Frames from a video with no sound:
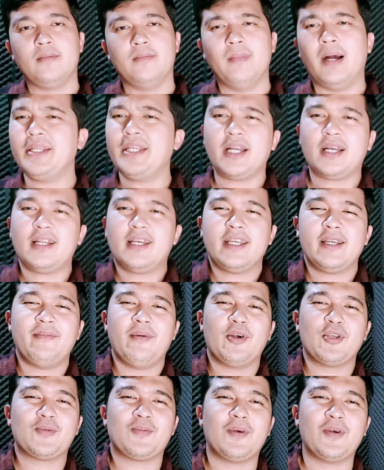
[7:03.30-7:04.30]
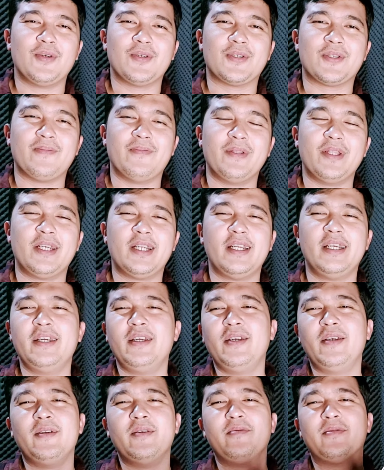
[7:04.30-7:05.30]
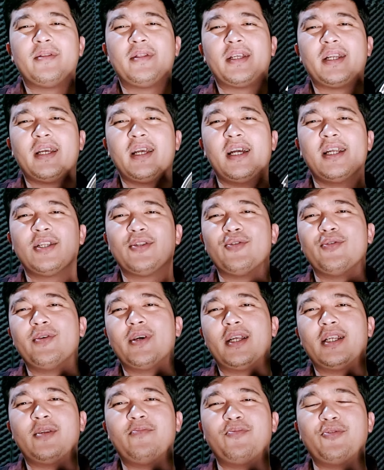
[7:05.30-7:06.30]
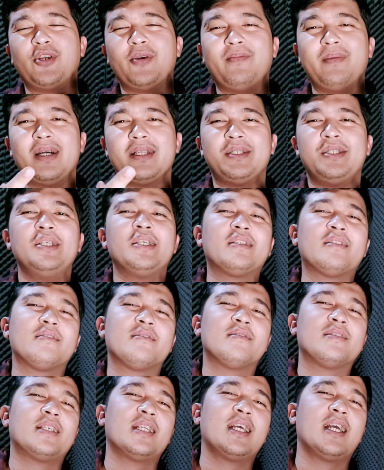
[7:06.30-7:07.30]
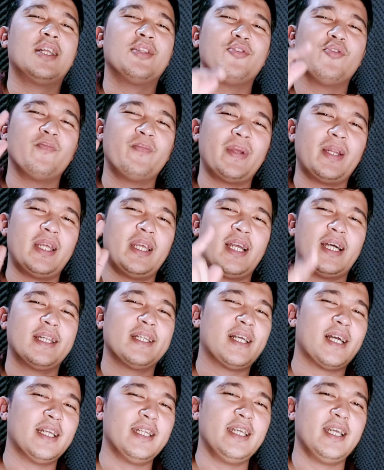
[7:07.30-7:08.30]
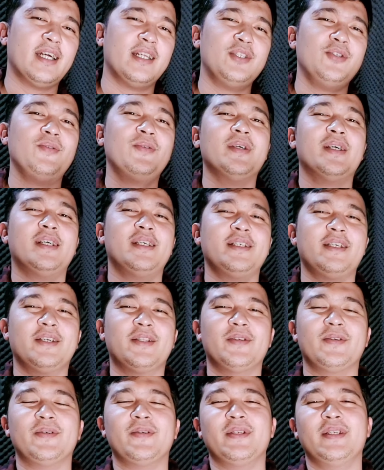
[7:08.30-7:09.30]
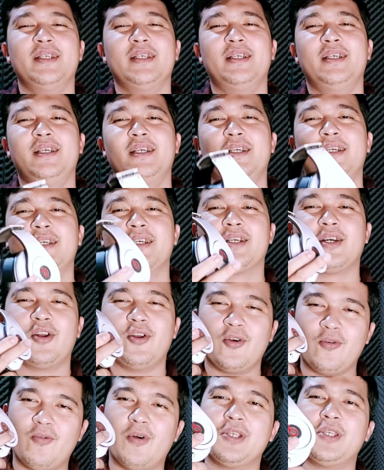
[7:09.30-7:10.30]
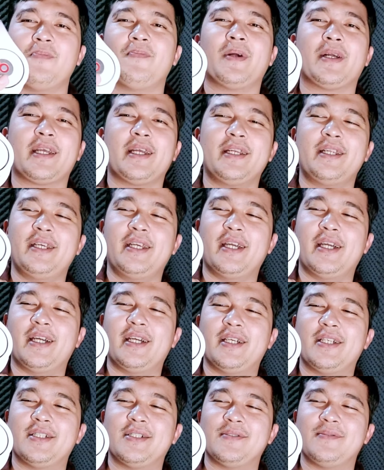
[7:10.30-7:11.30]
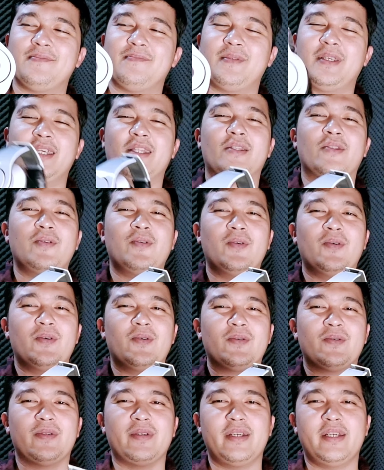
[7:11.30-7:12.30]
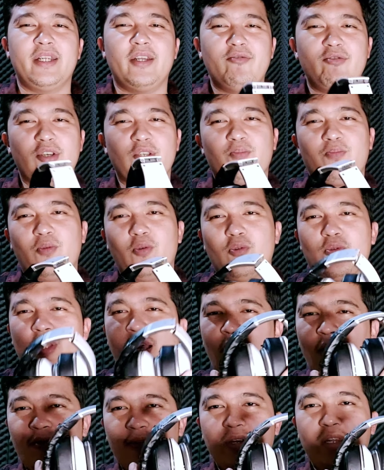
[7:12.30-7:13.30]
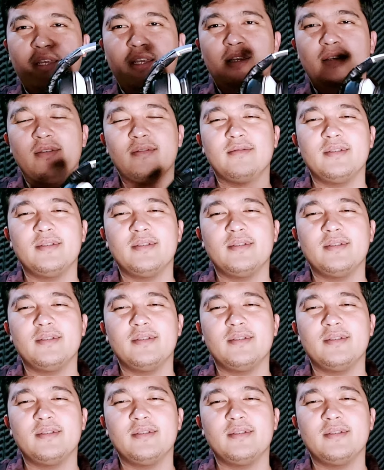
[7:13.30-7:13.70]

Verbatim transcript: banyaklah yang bagus-bagus sebenarnya ini tergantung kalian punya budget tergantung pilihan kalian juga gitu kalau gue sih pakai dia gitu ini udah 10 tahun nih